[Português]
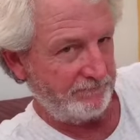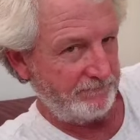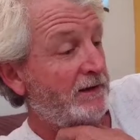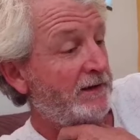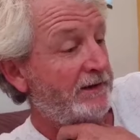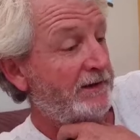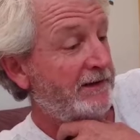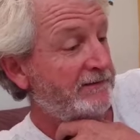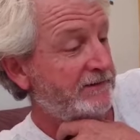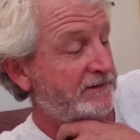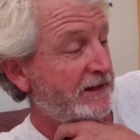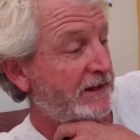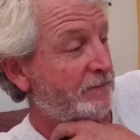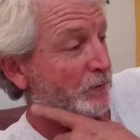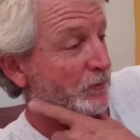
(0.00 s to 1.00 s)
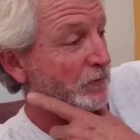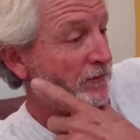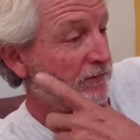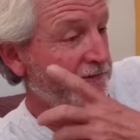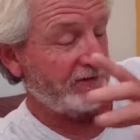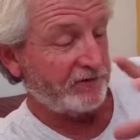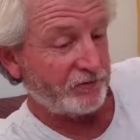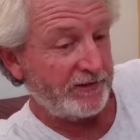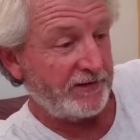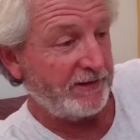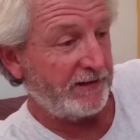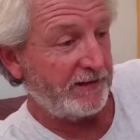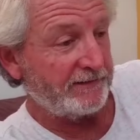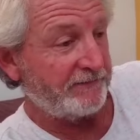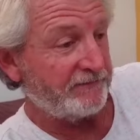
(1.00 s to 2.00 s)
E nesse tempo que isso aí que
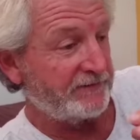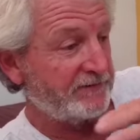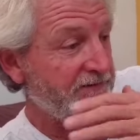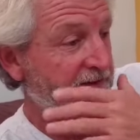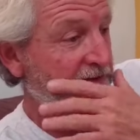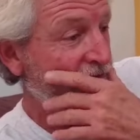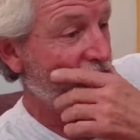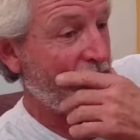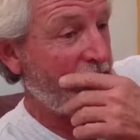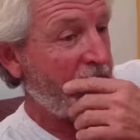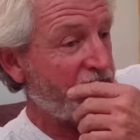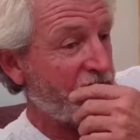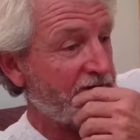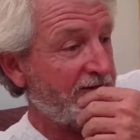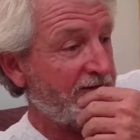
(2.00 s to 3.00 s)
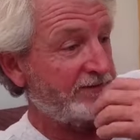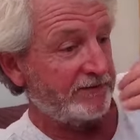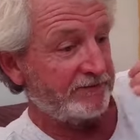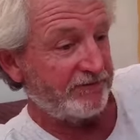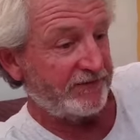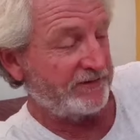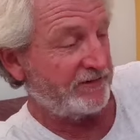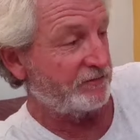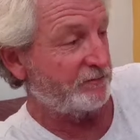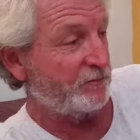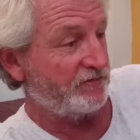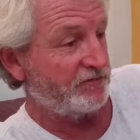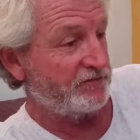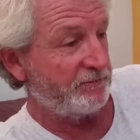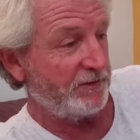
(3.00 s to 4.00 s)
ele estava tentando, o médico que estava fazendo os
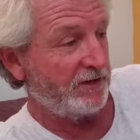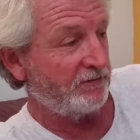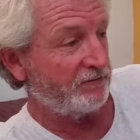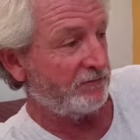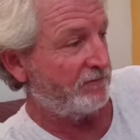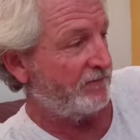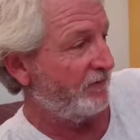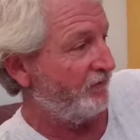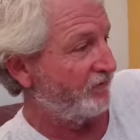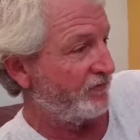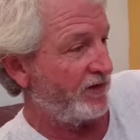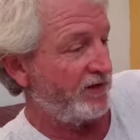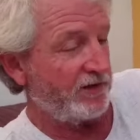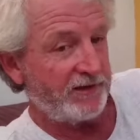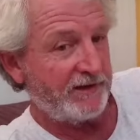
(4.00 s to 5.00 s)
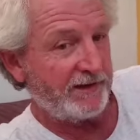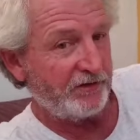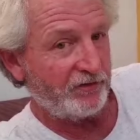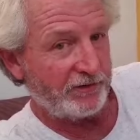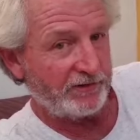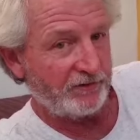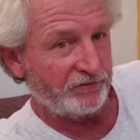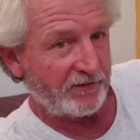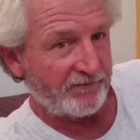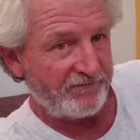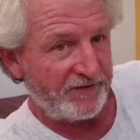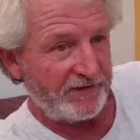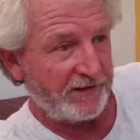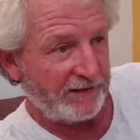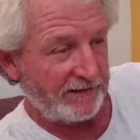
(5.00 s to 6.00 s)
procedimentos, eu não sei quem que era, eu só
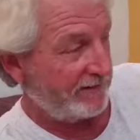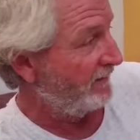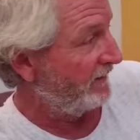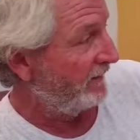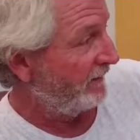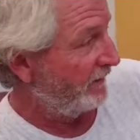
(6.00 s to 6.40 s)
vi ele